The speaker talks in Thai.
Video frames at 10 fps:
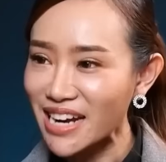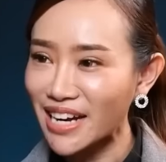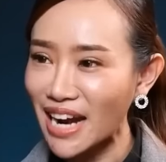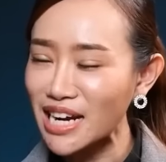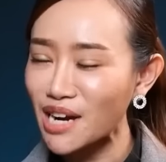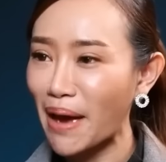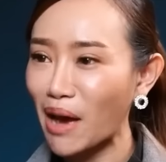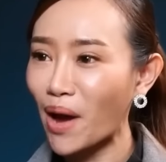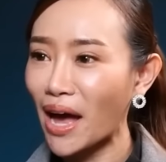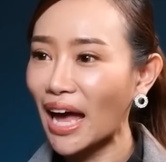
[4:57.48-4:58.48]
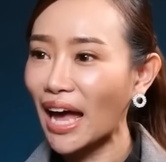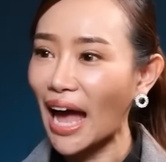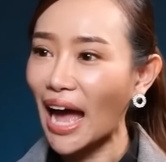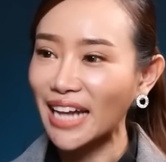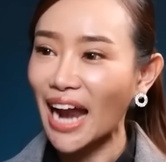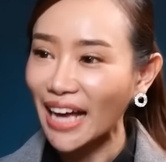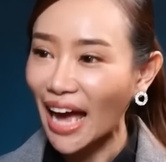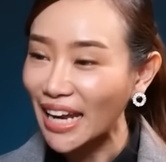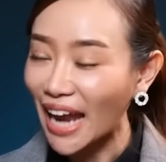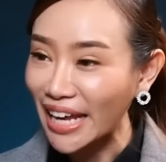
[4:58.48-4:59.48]
ดังนั้นคือแม้ว่าอัตรากา
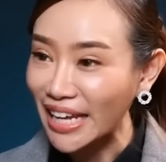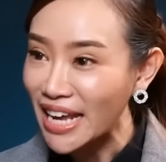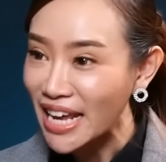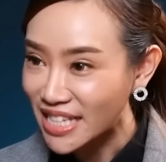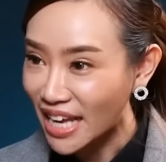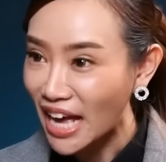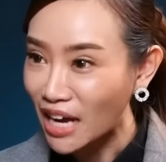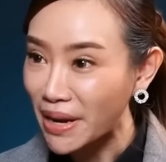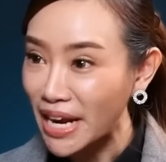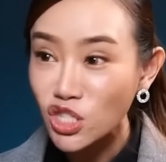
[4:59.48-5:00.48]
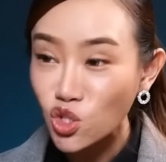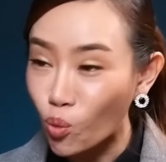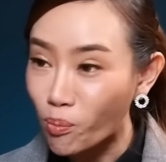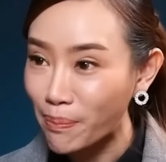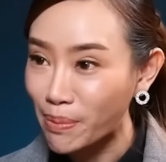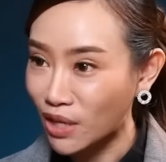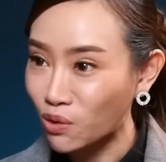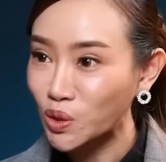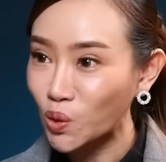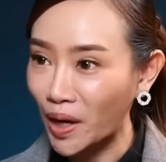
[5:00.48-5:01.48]
รไหลจะยังไม่ได้สูงมากไปซะ
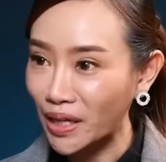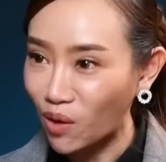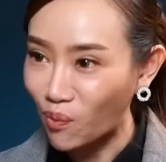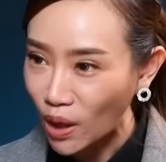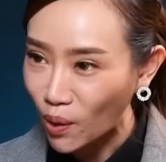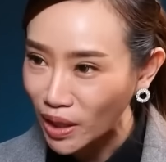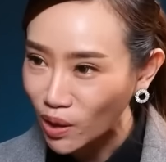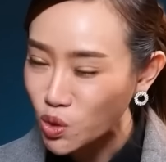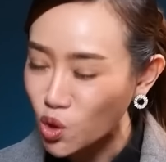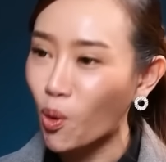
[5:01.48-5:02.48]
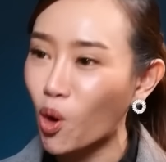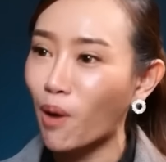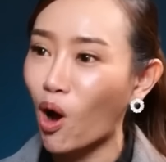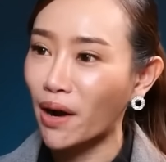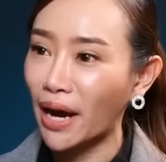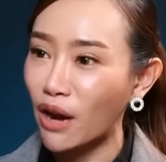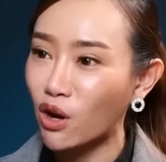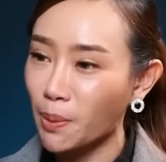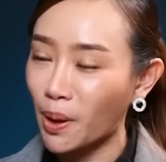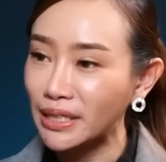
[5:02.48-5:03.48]
ทุกส่แต่ว่าเท่าที่คุณสุรพลบอกนะคะโด
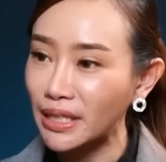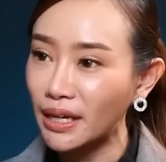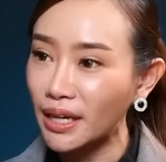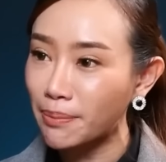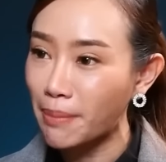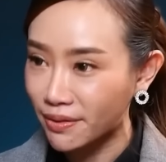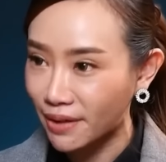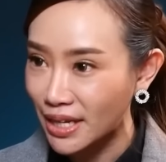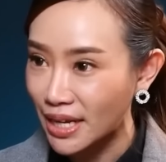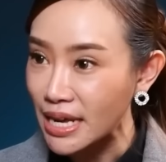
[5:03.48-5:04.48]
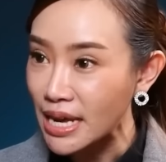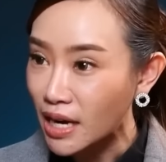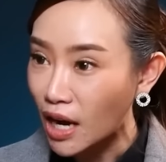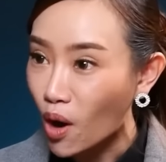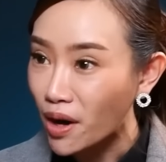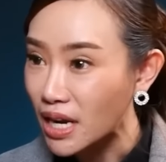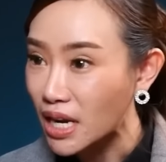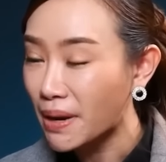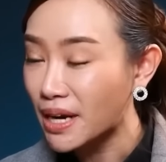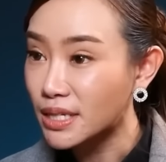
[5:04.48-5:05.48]
ยเฉพาะอย่างยิ่งหนี้บัตรเครดิตแล้วก็หนี้
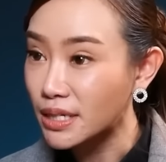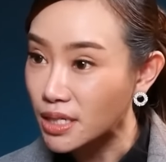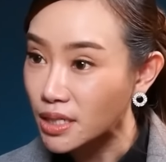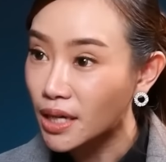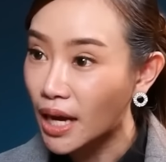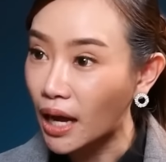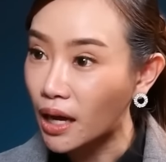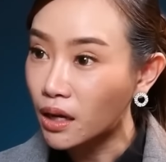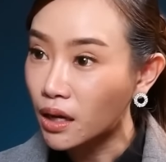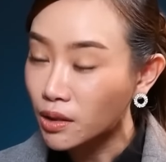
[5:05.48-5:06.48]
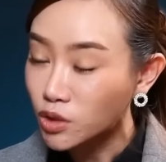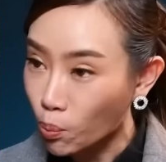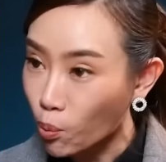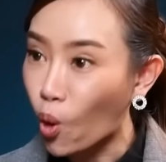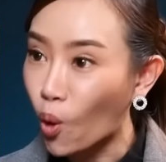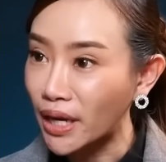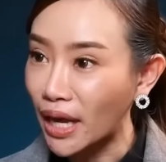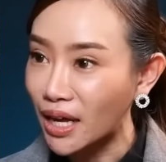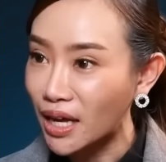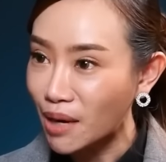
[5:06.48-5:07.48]
ที่เป็นสินเชื่อส่วนบุคคล
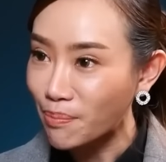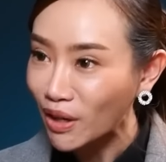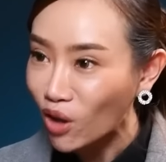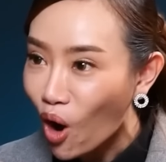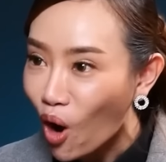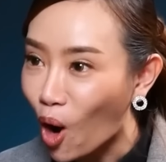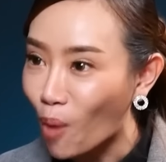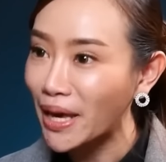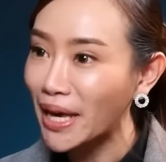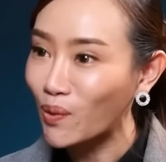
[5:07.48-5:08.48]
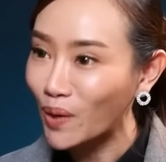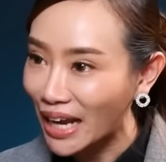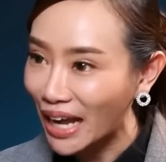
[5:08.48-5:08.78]
เนี่ยมันก็ขอบเหว